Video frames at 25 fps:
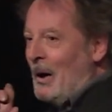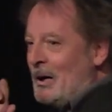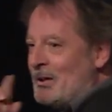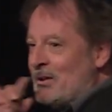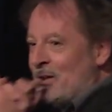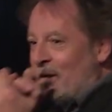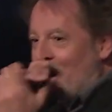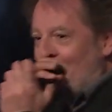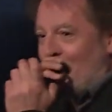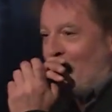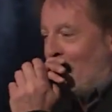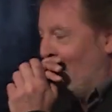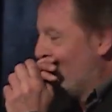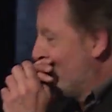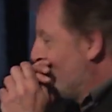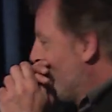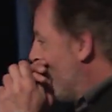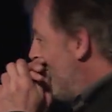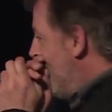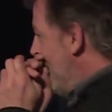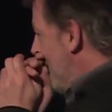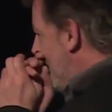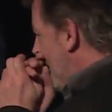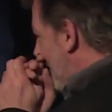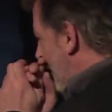oh, j'ai honte
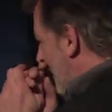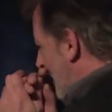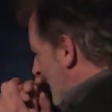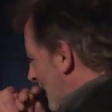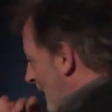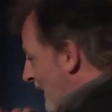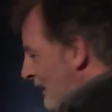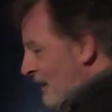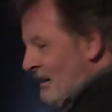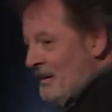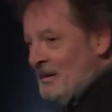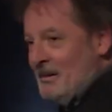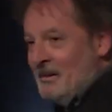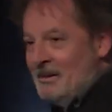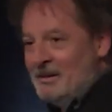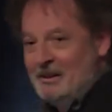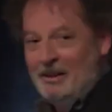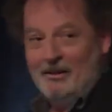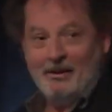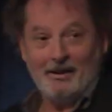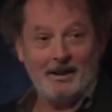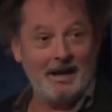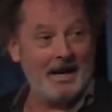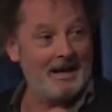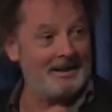
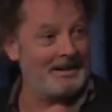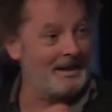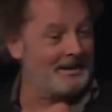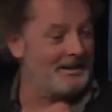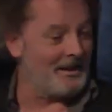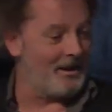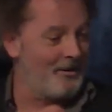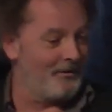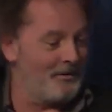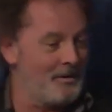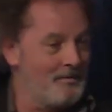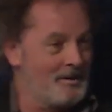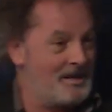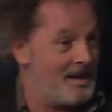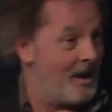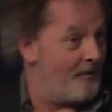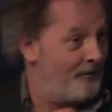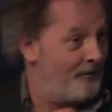C'est vrai, t'as envie, mais c'est